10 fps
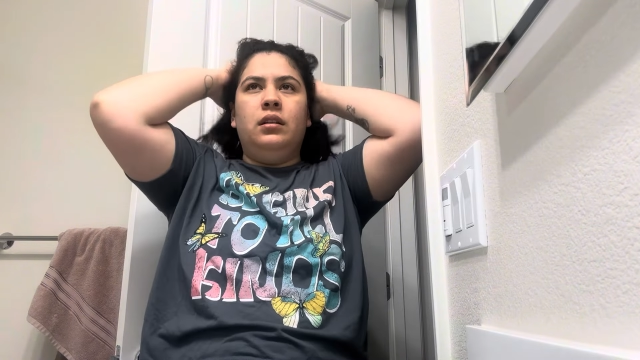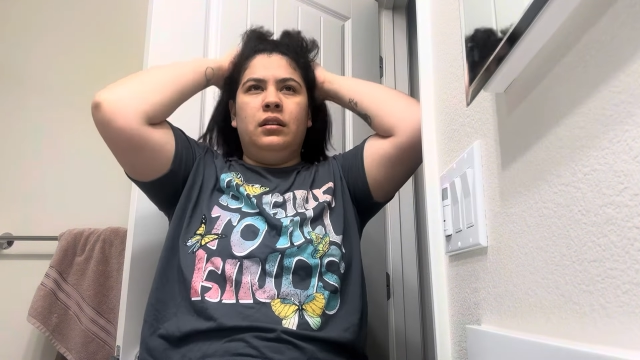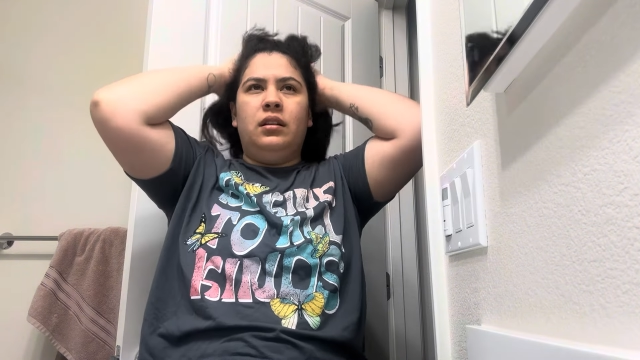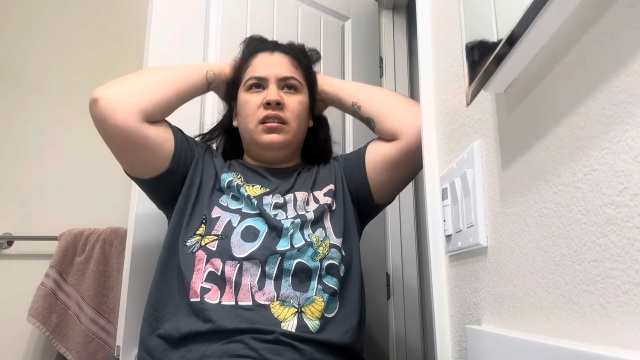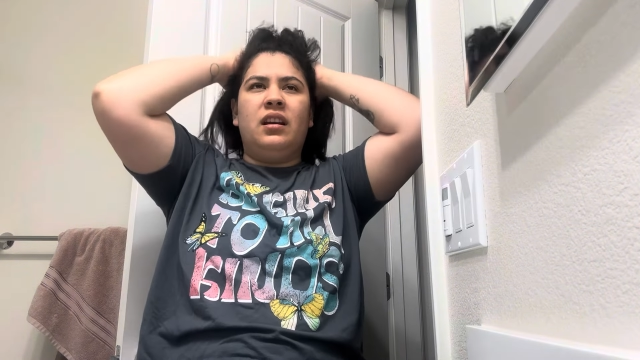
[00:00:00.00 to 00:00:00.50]

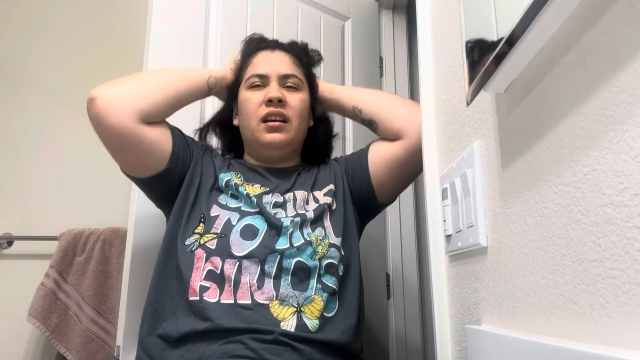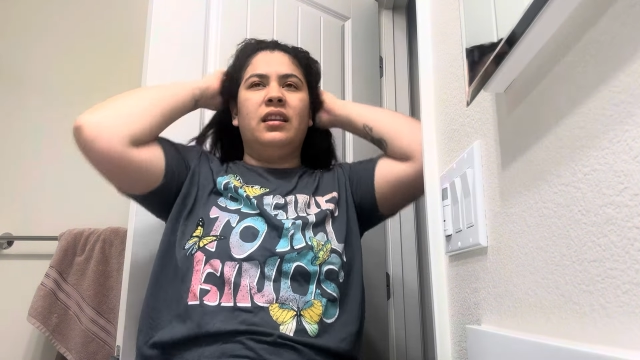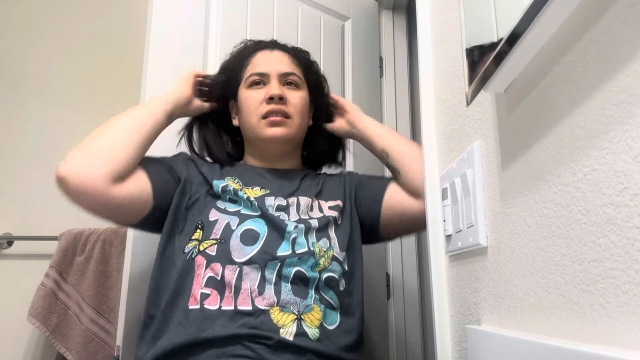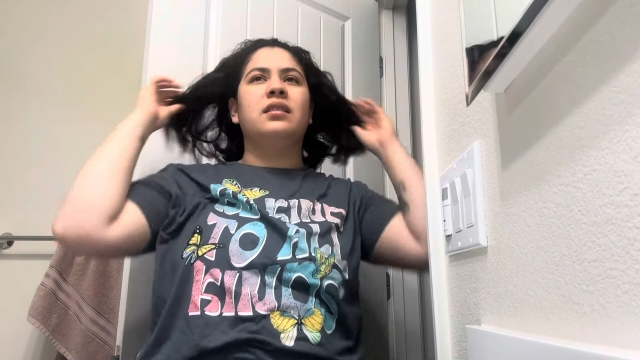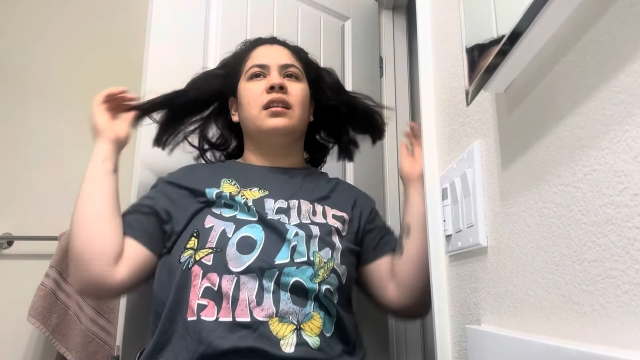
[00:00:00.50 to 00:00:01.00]
ya he
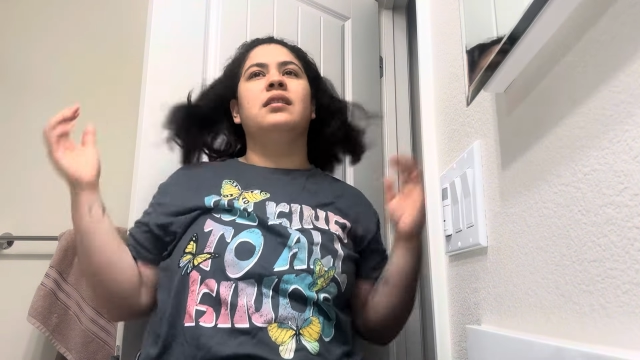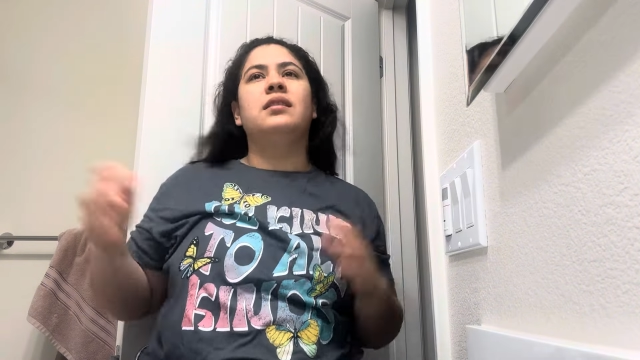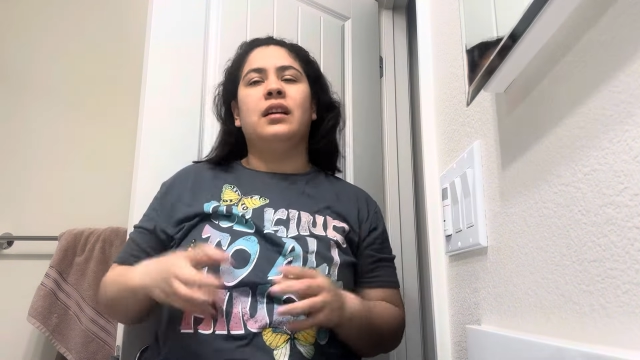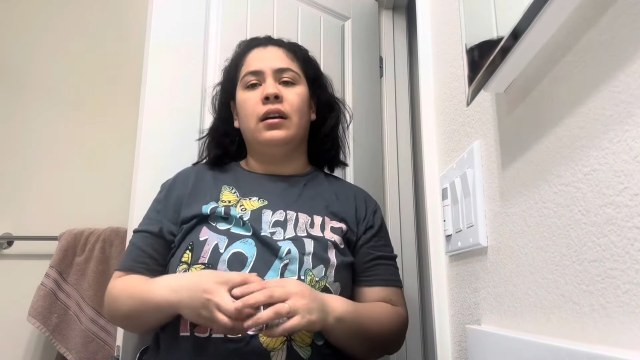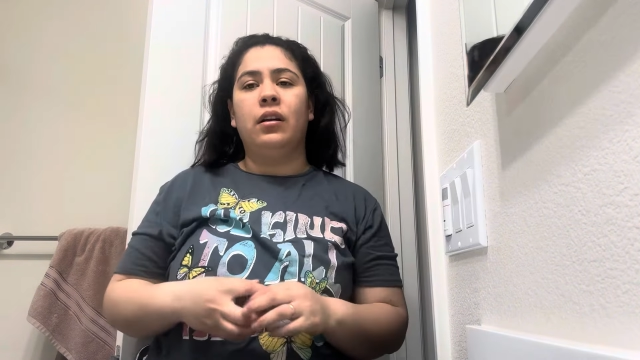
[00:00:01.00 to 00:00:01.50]

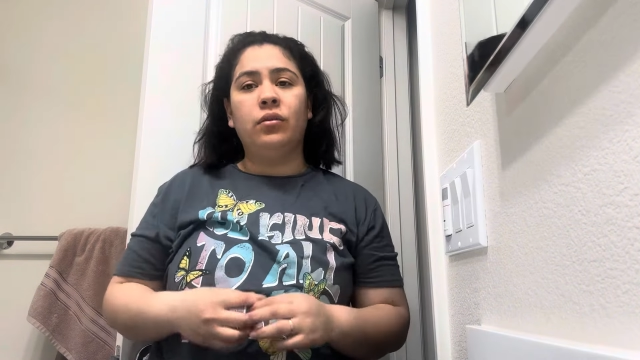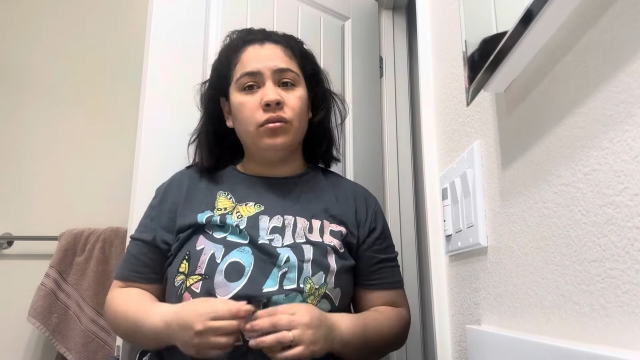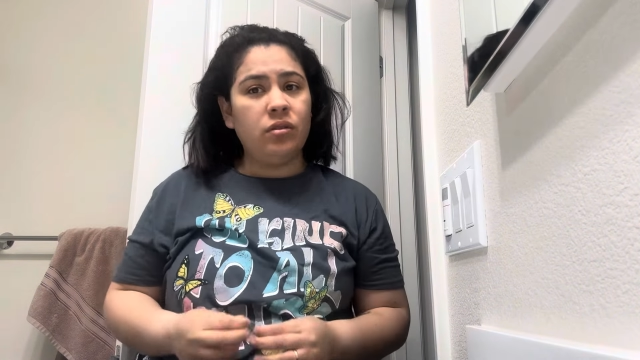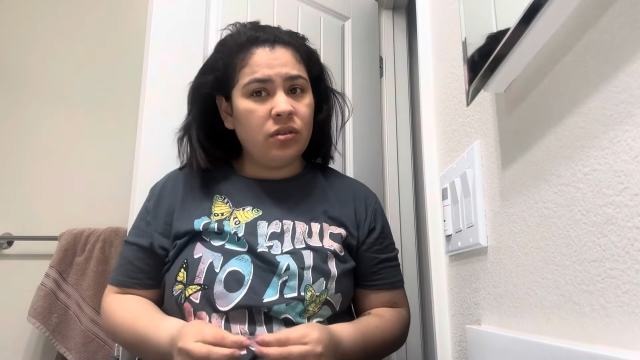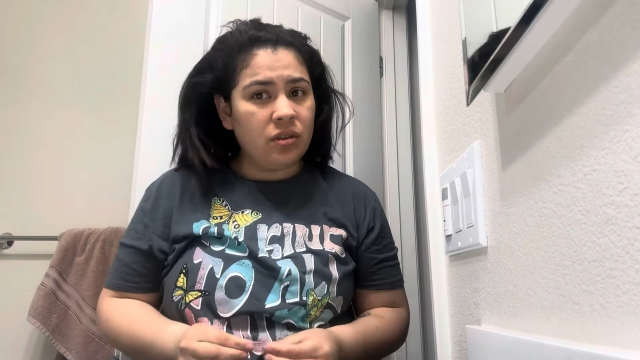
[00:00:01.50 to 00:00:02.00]
descansado
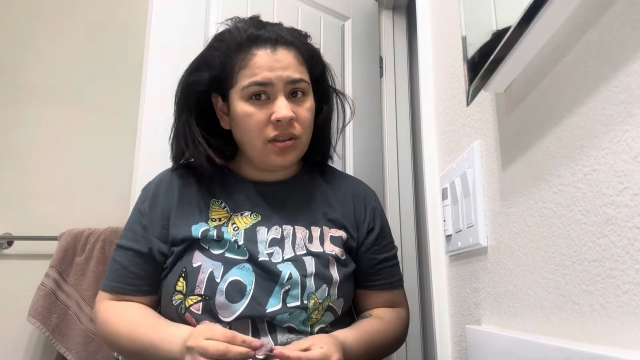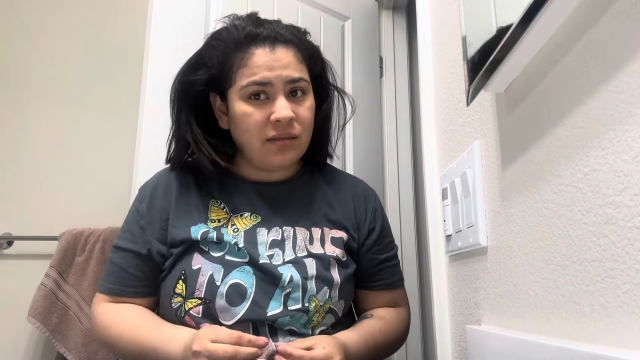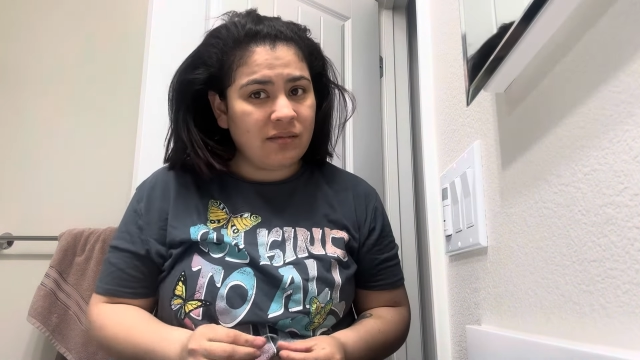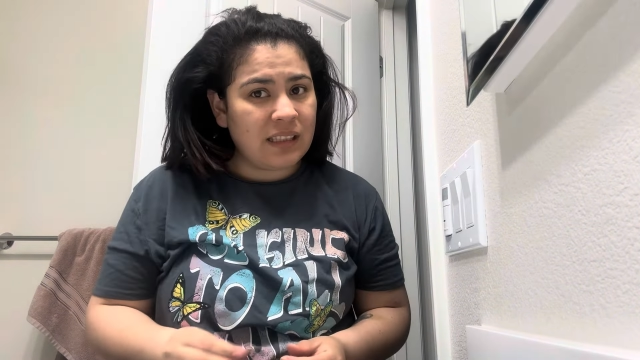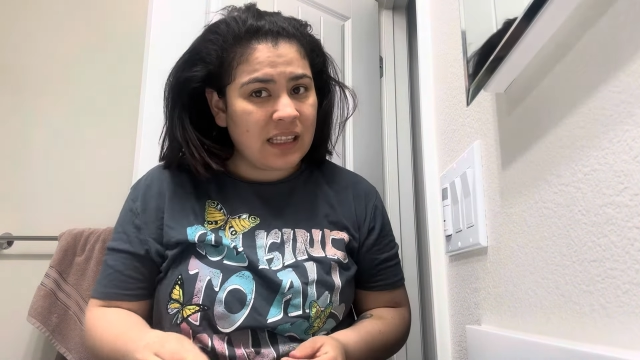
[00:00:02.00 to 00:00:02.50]
algunos
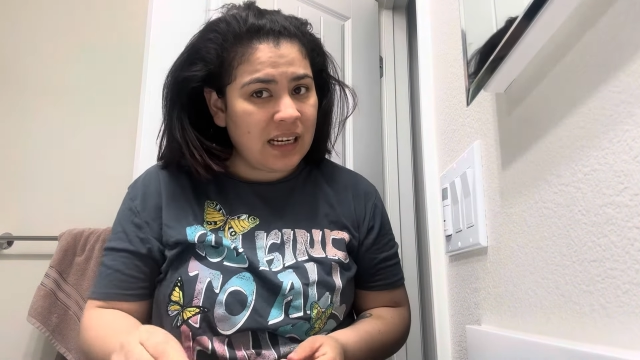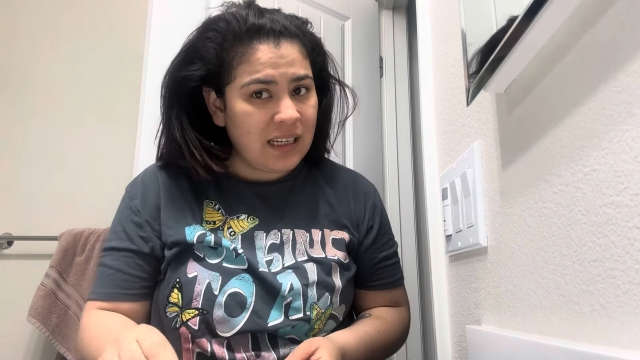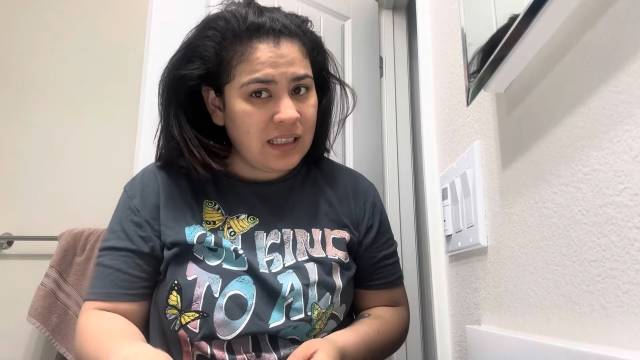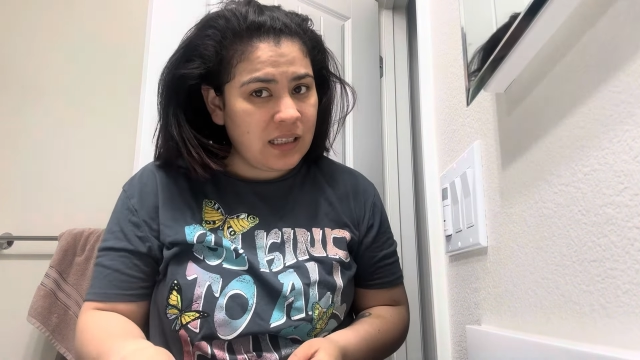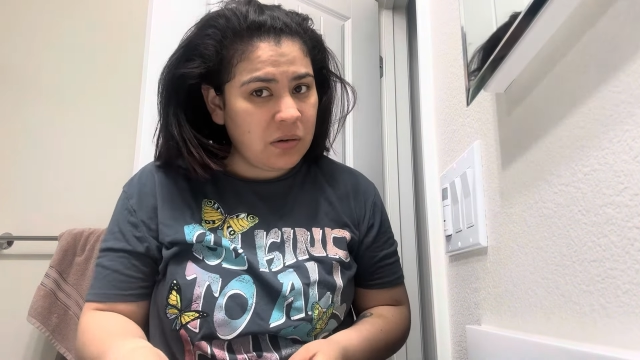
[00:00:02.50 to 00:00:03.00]

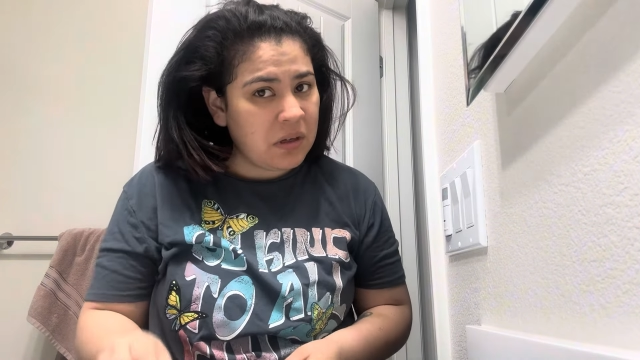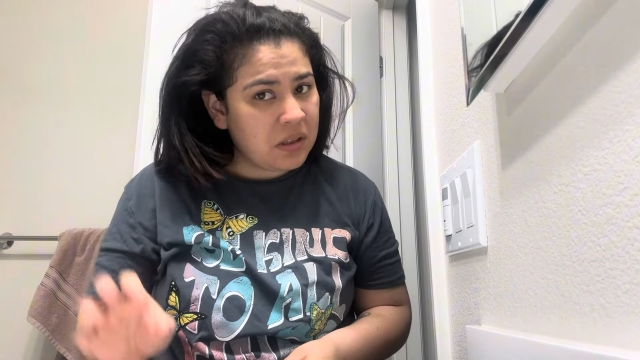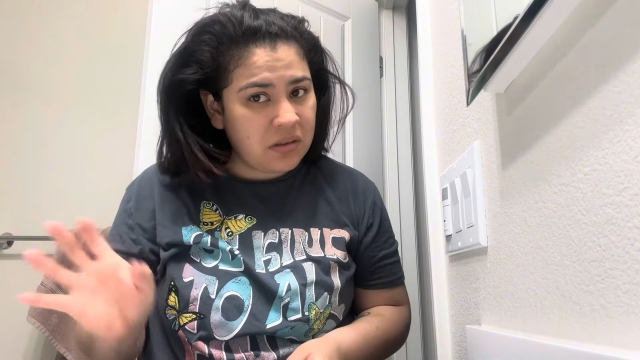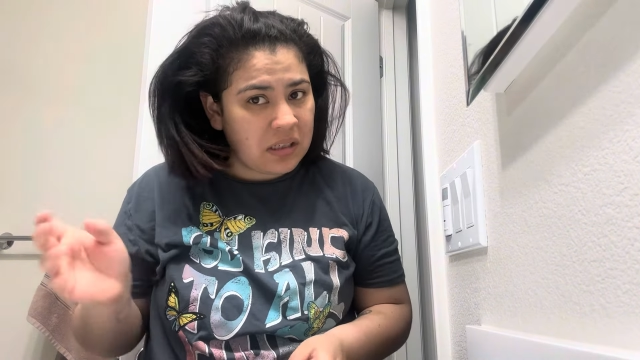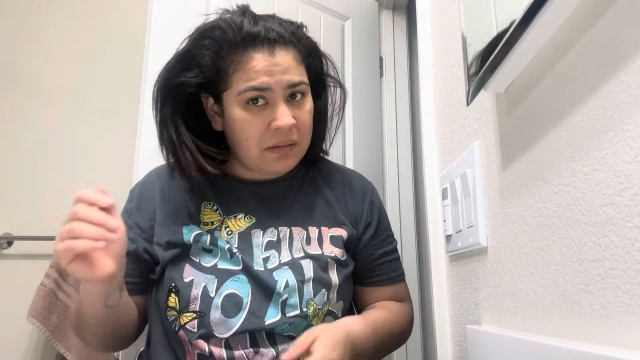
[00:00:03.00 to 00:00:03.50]
tres,
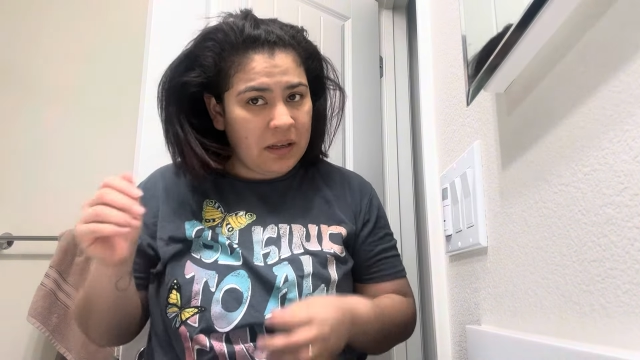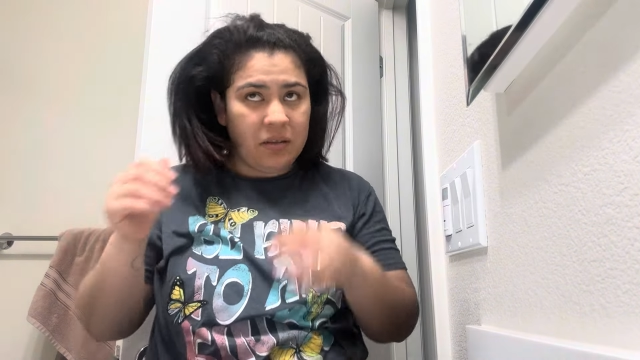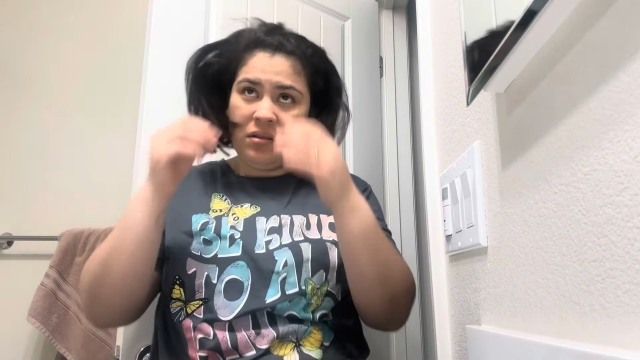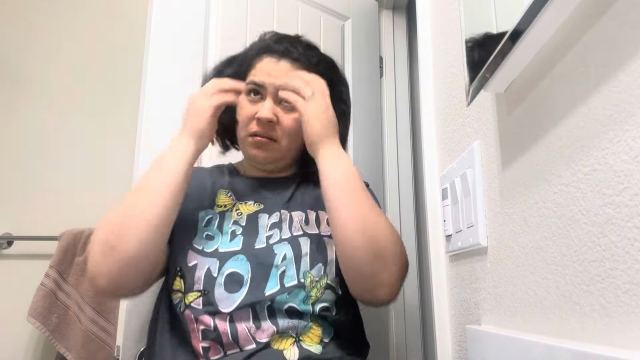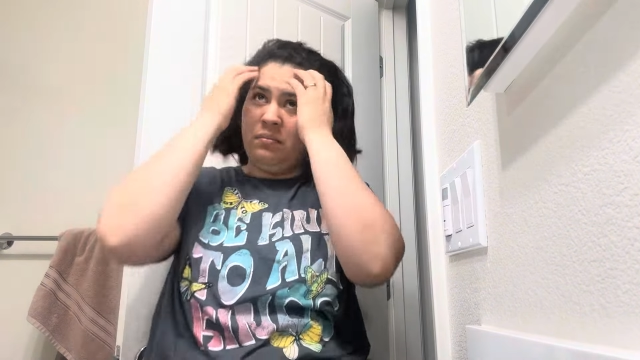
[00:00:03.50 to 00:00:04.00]
cuatro
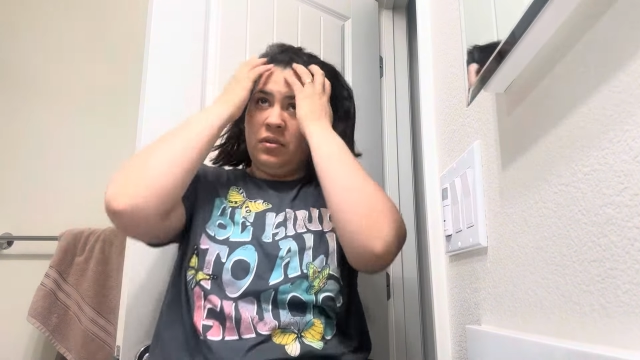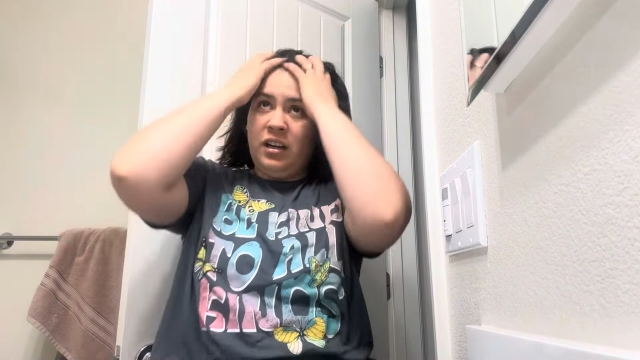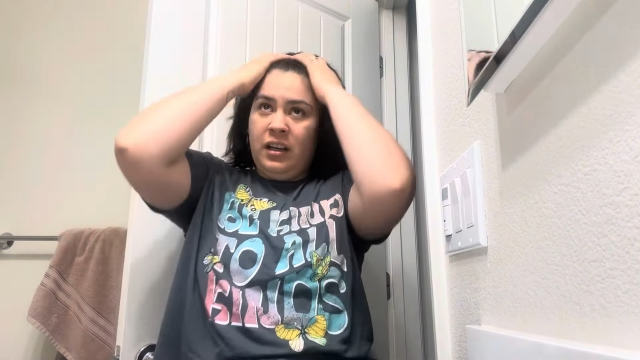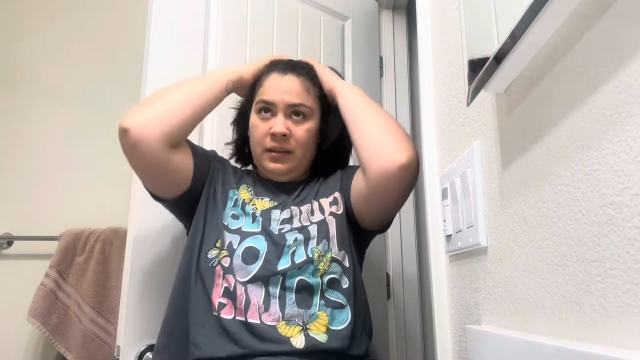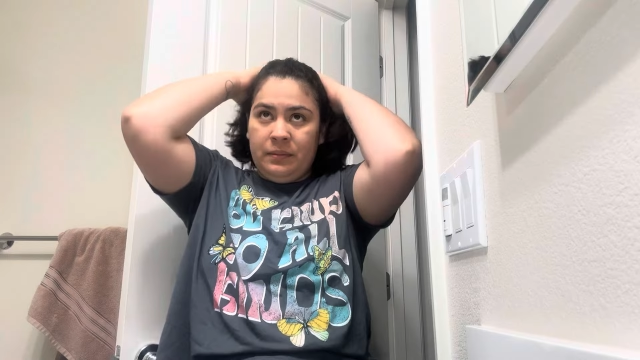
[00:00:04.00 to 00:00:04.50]
sábados, por ahí.